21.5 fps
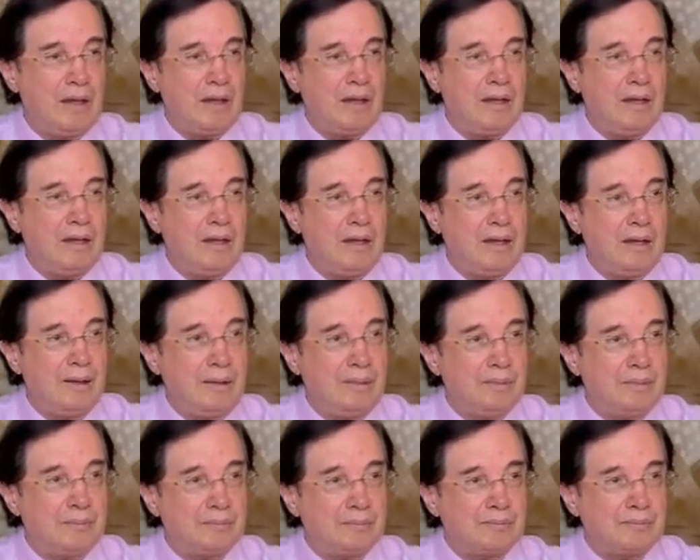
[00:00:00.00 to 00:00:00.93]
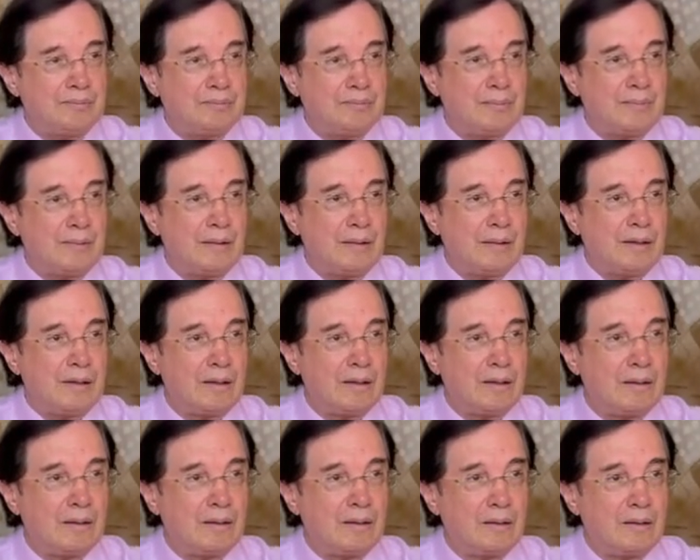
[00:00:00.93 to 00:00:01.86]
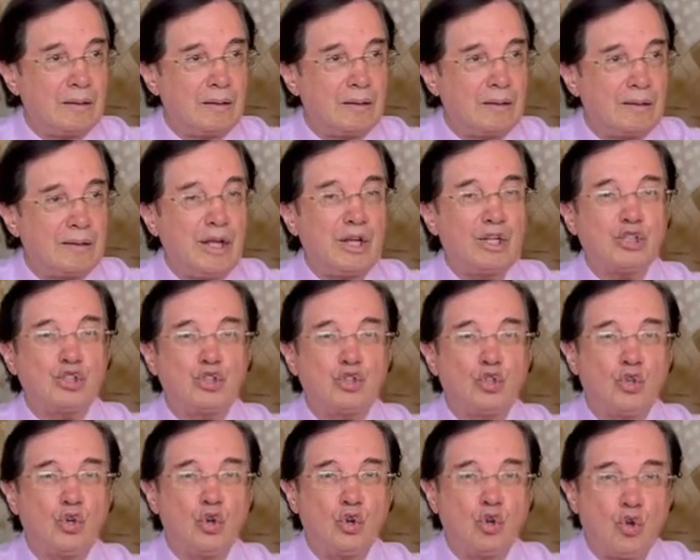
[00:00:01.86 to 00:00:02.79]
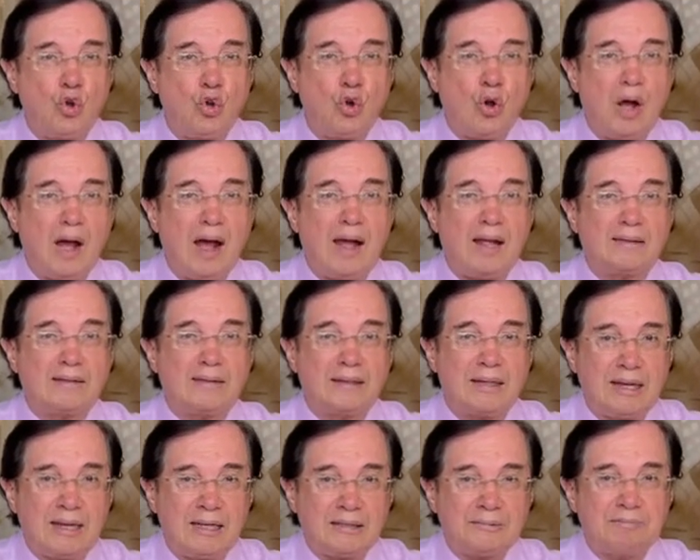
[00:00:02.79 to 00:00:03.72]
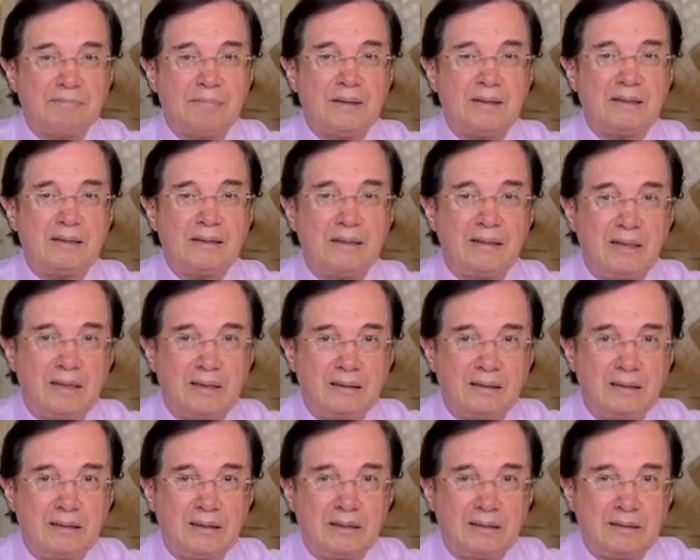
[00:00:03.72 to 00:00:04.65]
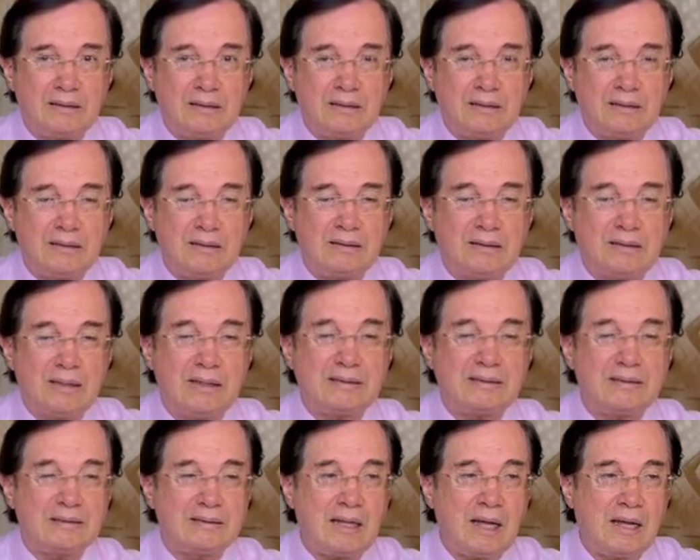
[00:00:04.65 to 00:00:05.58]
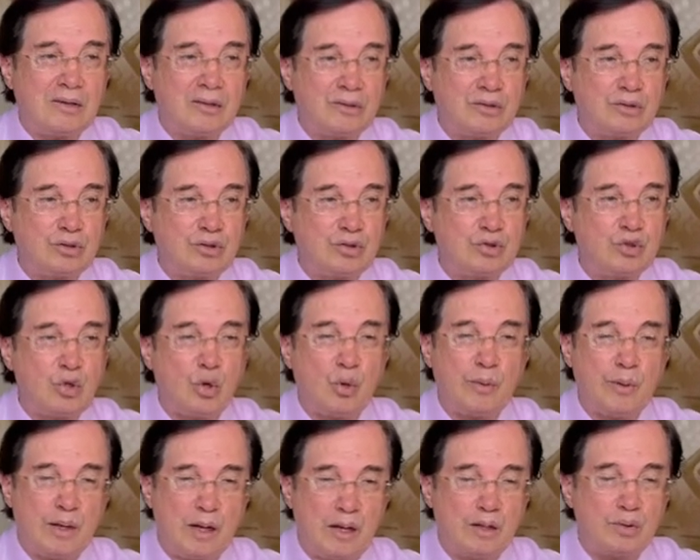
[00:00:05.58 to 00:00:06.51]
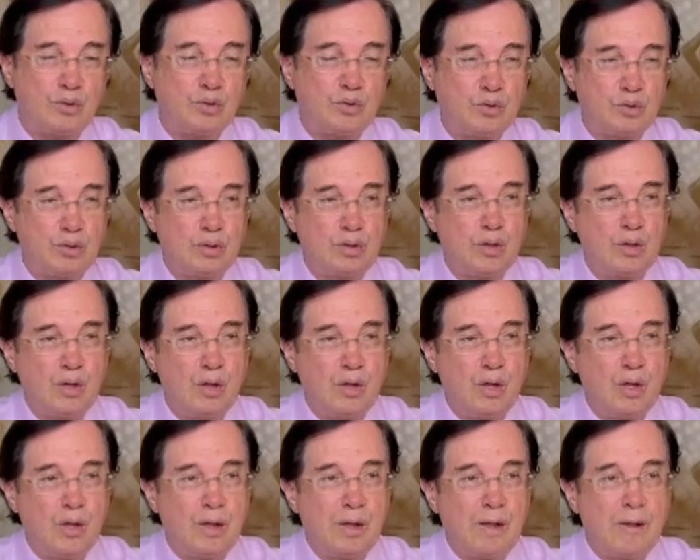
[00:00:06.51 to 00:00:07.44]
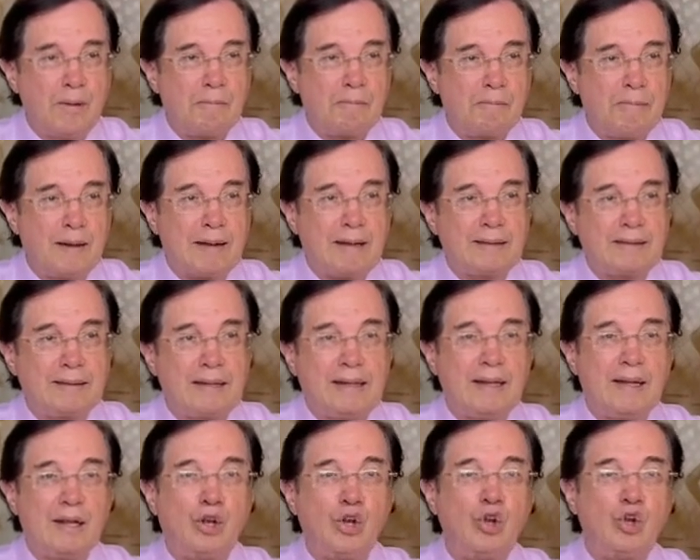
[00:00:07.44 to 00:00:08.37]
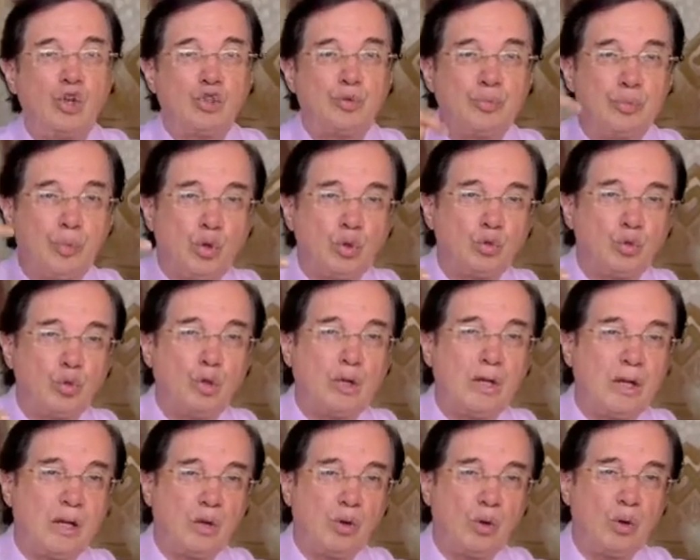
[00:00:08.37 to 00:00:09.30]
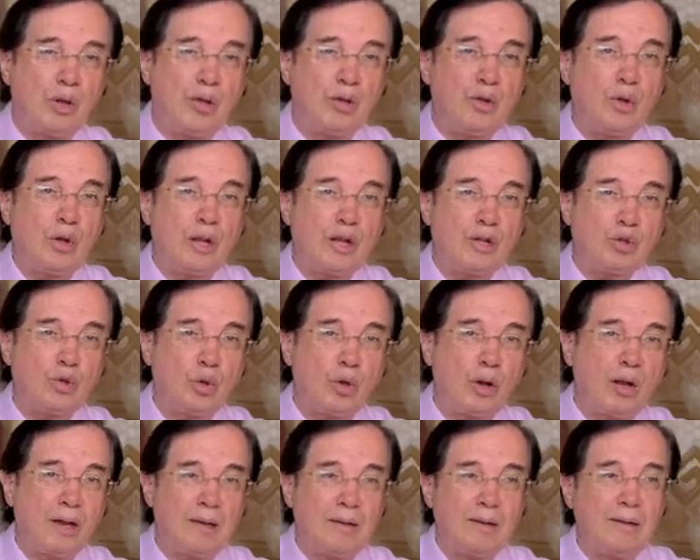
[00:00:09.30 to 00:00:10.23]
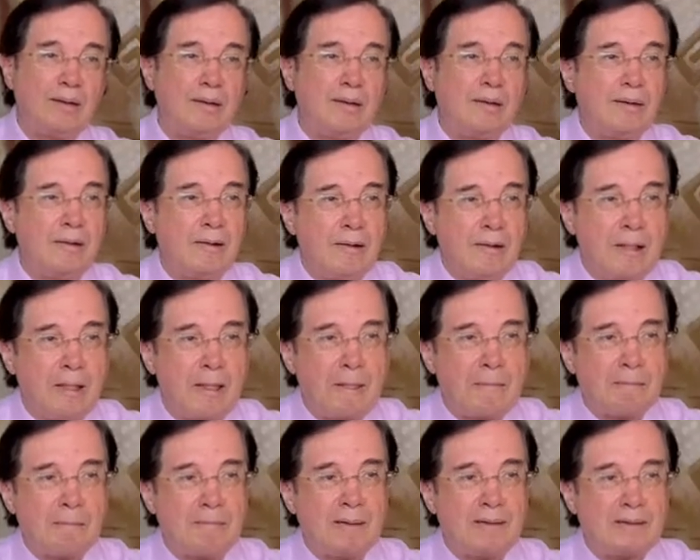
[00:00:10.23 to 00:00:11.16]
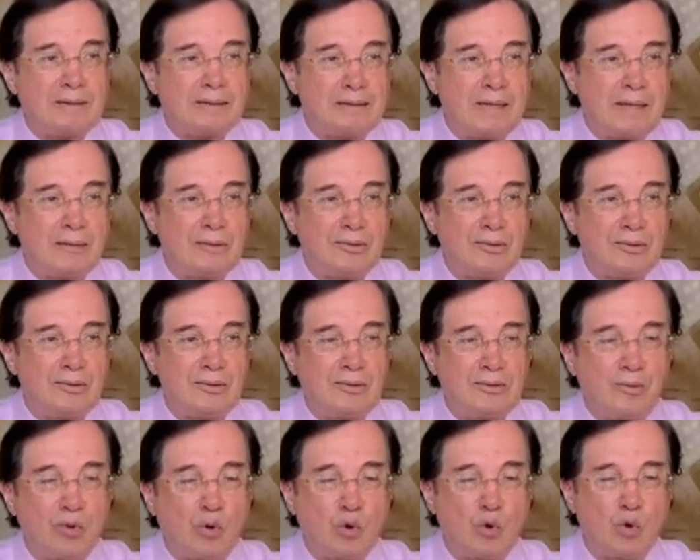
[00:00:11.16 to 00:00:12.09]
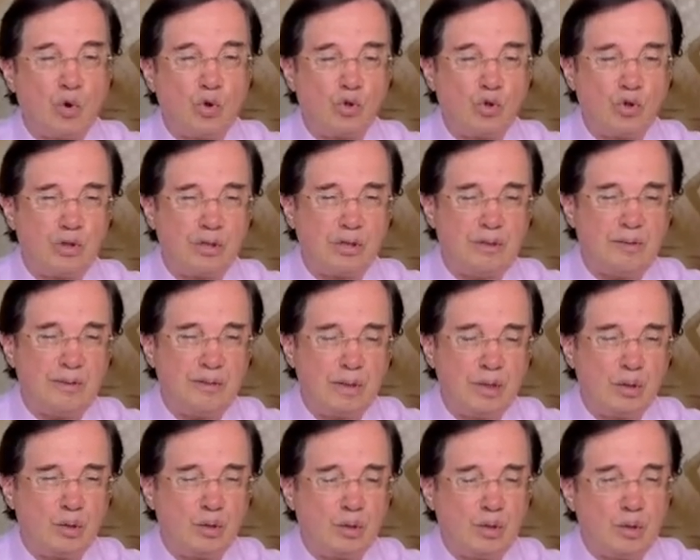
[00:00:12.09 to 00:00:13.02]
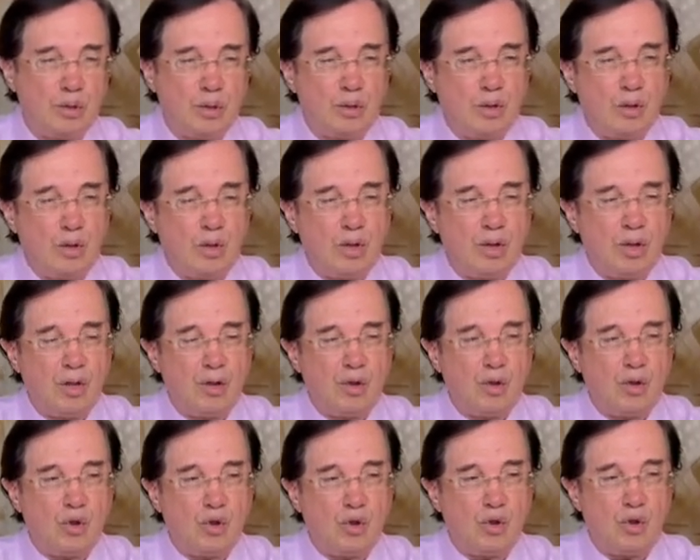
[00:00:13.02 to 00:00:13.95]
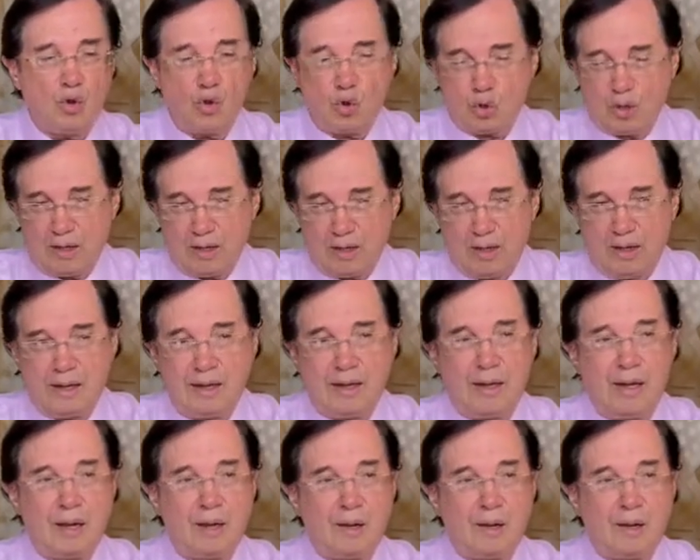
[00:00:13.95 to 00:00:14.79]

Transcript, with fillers: y destronó a tres presidentes de estados soberanos para tener los votos en el colegio electoral pensando o concibiendo lo que le